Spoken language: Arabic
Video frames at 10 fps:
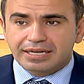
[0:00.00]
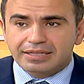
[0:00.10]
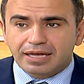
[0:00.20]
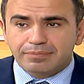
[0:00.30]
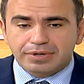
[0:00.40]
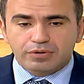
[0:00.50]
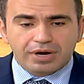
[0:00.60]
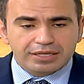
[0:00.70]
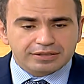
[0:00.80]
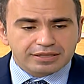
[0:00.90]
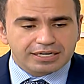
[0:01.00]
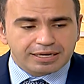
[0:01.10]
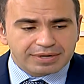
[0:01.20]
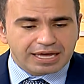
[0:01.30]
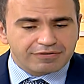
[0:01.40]
نمبر 1 طلعنا
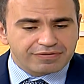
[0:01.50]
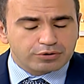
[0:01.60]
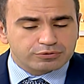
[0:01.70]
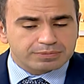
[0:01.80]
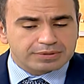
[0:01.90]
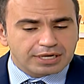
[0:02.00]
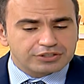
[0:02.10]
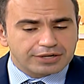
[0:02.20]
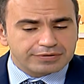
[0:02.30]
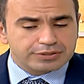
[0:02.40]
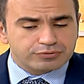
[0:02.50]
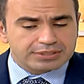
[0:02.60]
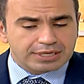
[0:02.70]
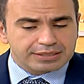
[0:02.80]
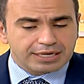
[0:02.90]
بال 2018
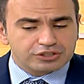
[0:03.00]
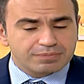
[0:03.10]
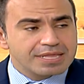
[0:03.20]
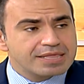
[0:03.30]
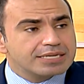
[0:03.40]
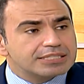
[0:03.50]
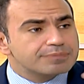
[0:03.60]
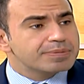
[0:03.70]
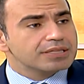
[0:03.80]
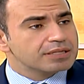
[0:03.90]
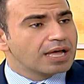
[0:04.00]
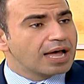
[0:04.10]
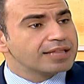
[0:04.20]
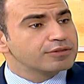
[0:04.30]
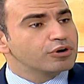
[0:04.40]
2019 من نسبه
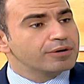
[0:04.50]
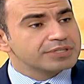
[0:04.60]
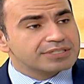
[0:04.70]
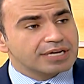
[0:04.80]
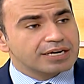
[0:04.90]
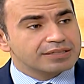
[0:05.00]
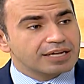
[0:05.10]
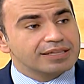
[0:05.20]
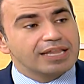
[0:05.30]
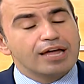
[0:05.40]
هالنوع من السرطان ليه؟